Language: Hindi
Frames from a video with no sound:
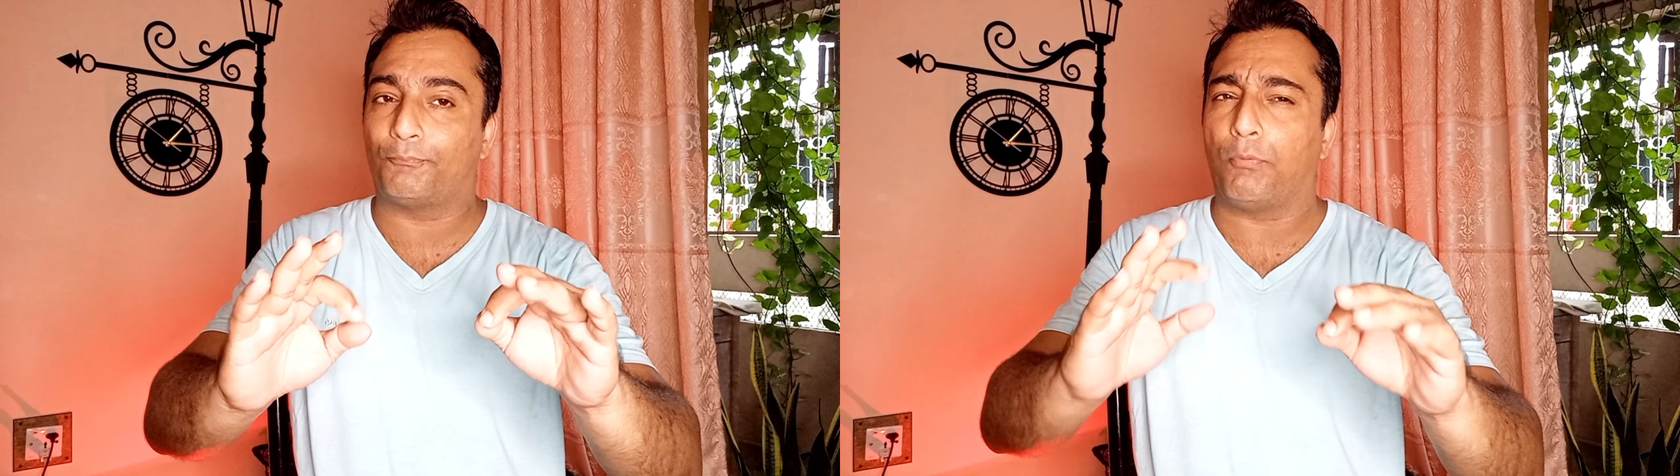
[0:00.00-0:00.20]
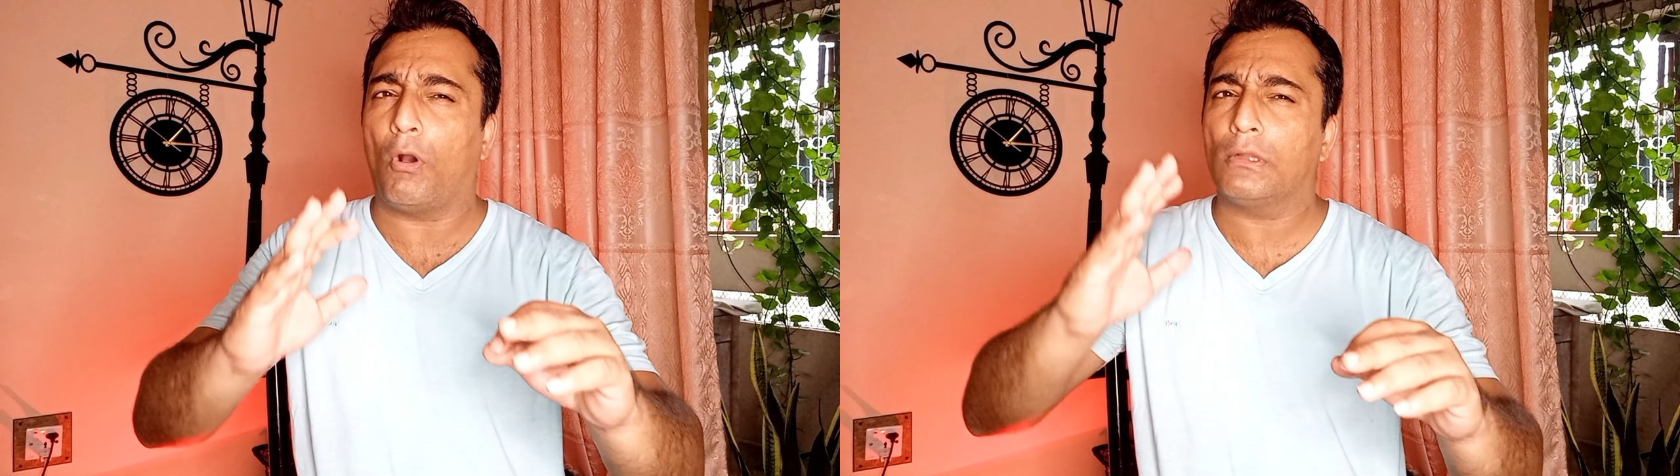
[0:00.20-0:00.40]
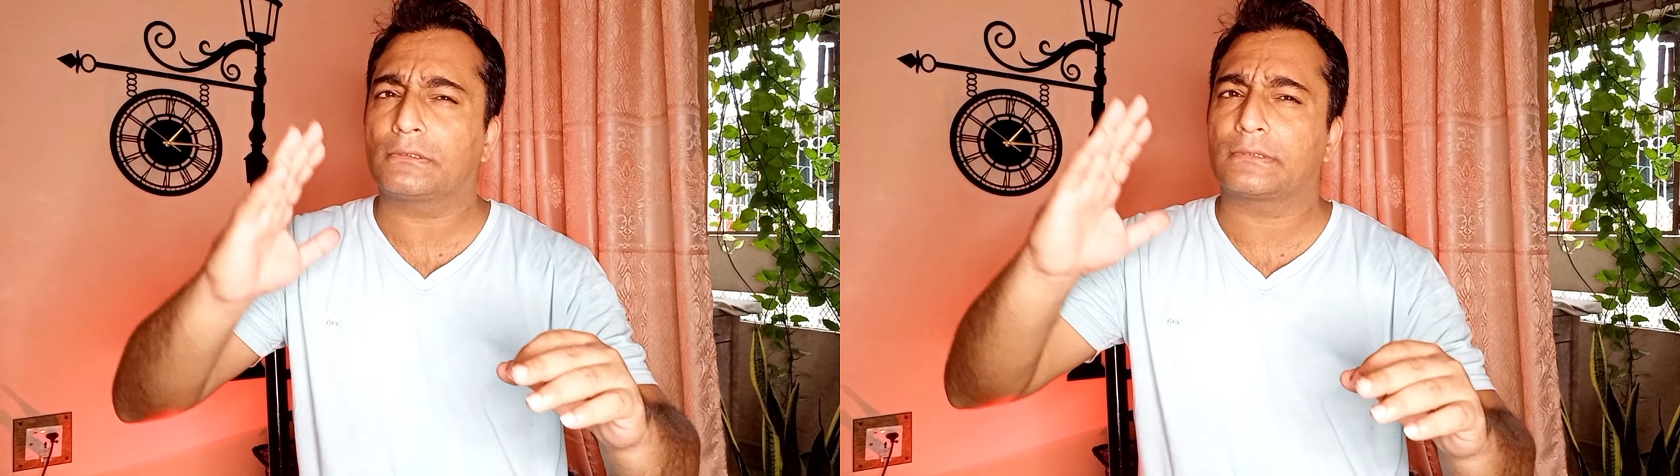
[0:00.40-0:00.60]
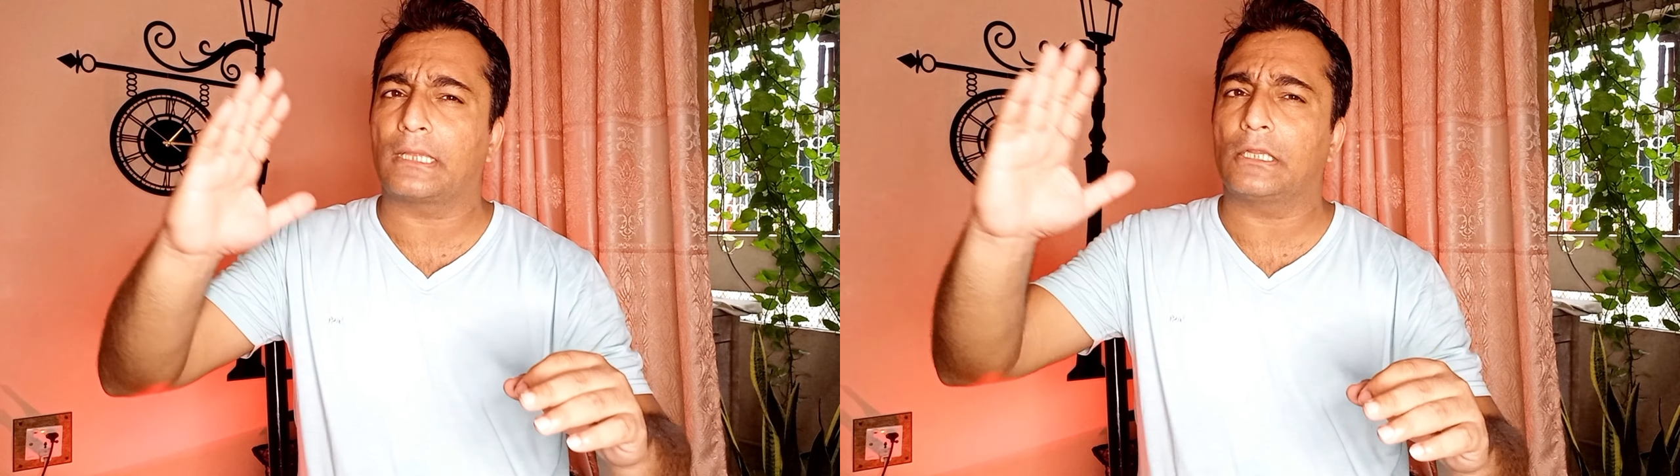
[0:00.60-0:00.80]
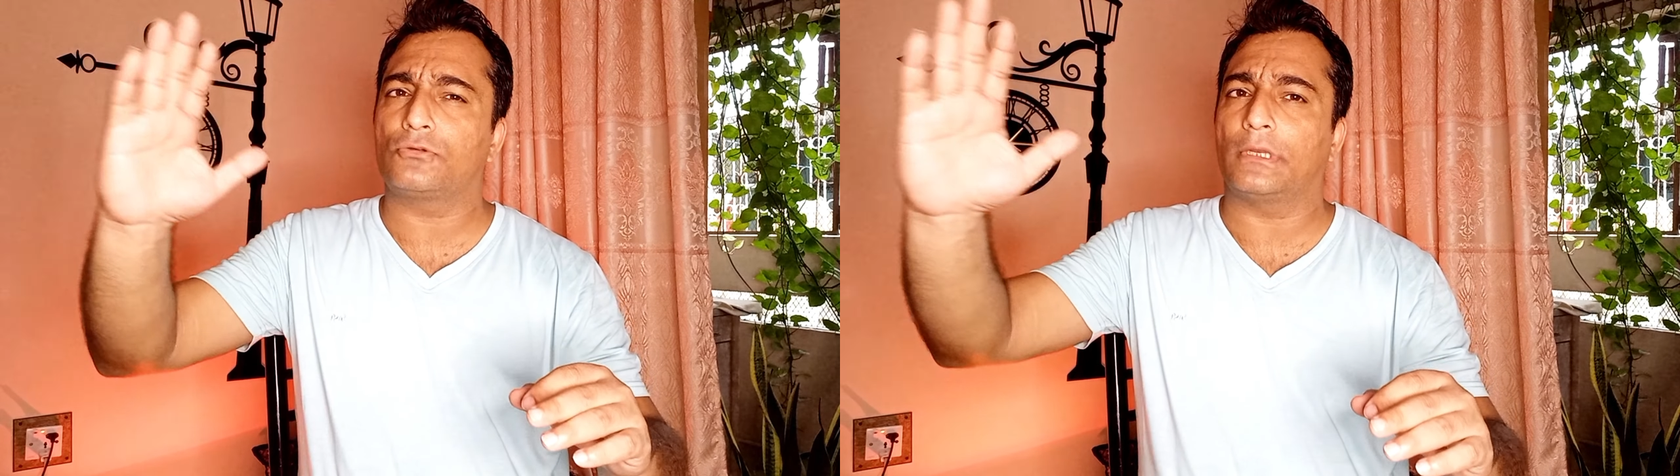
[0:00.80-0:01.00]
बहुत
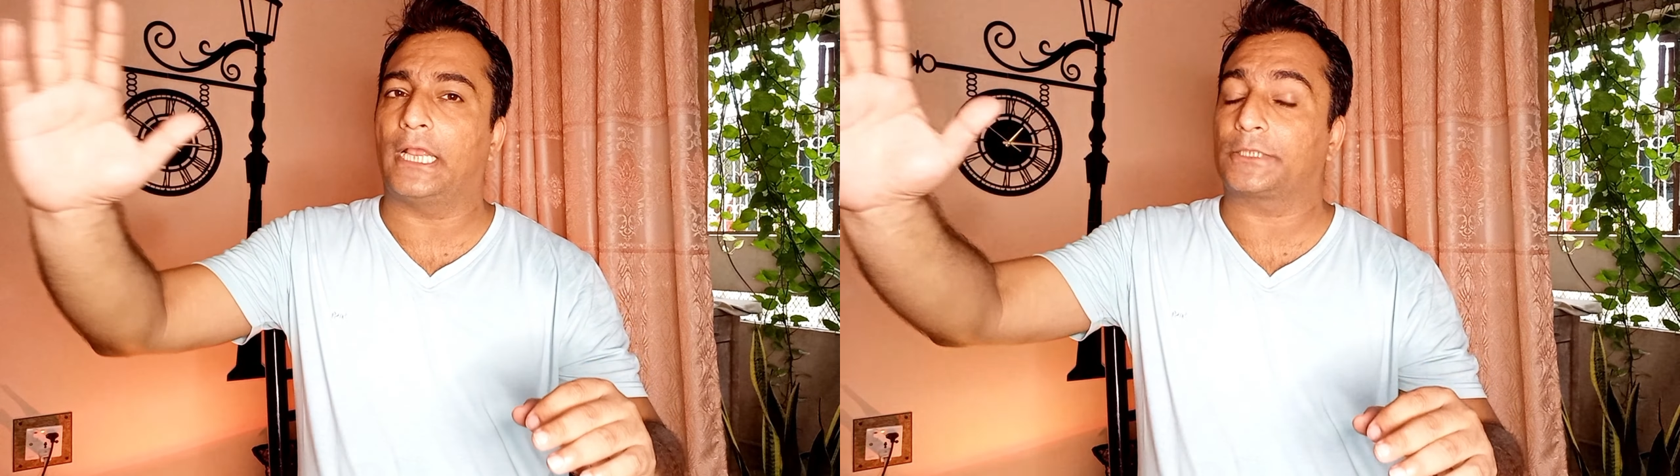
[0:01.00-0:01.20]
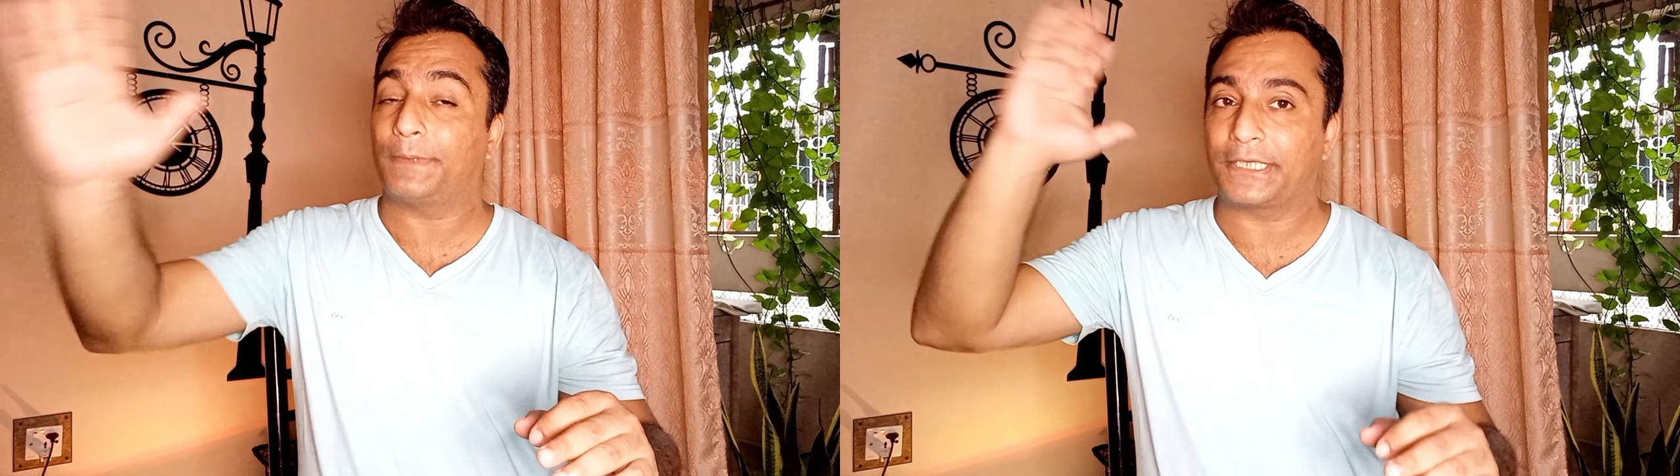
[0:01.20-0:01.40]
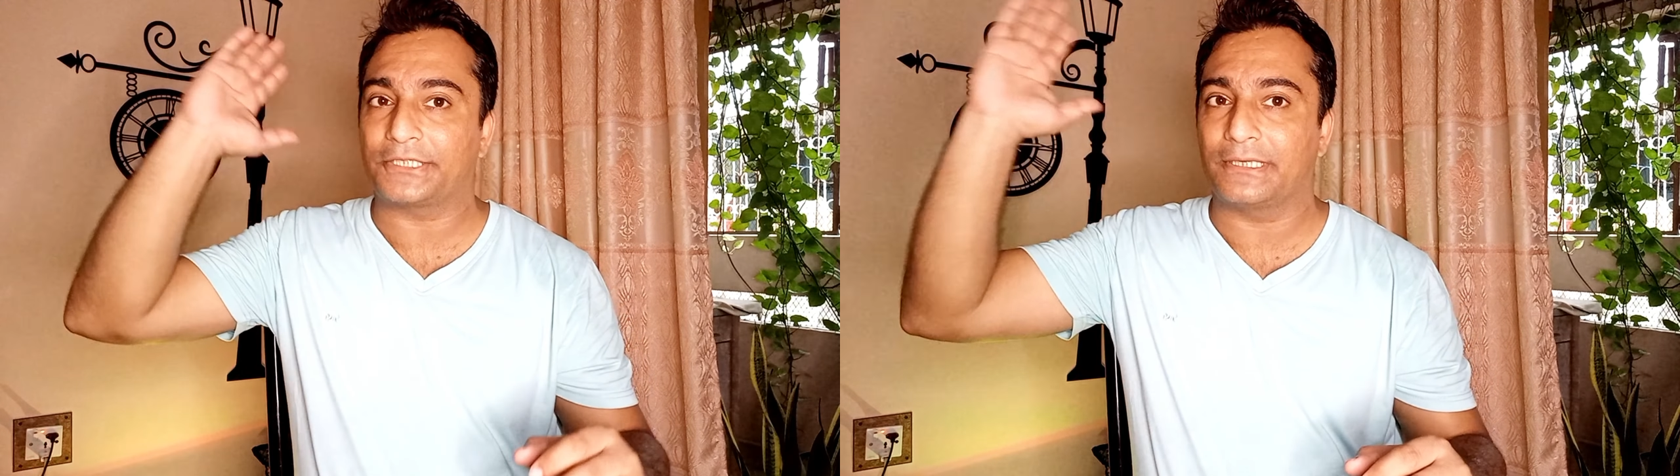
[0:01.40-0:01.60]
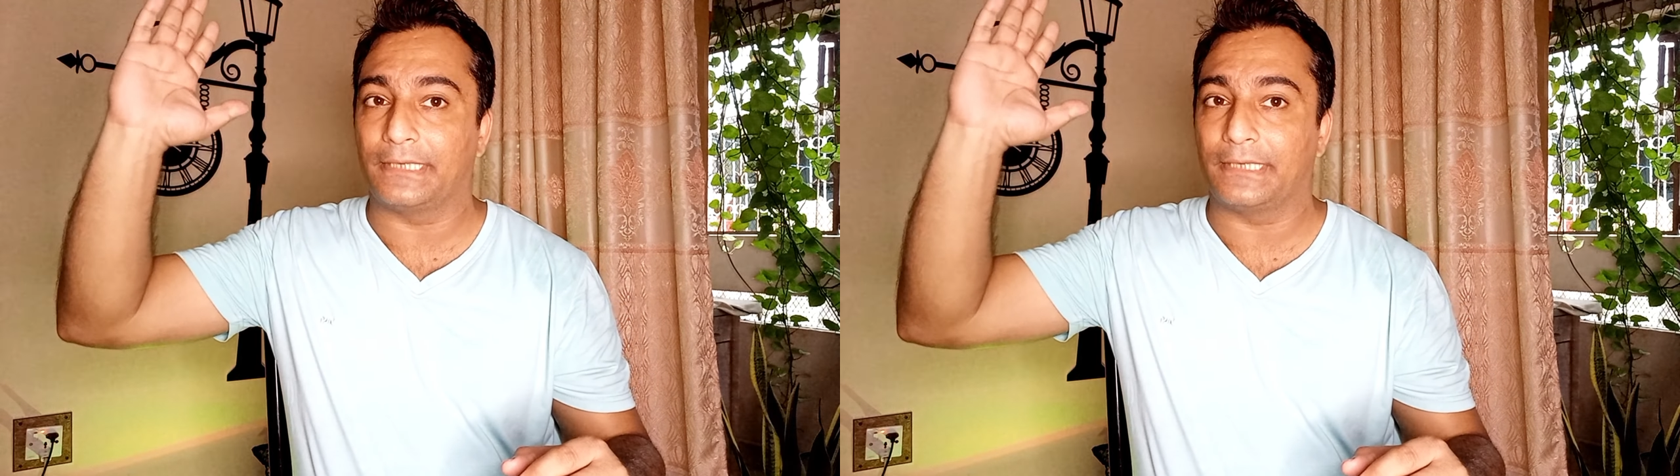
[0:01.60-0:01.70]
ज़्यादा जो है ना एक्सपेक्टेशन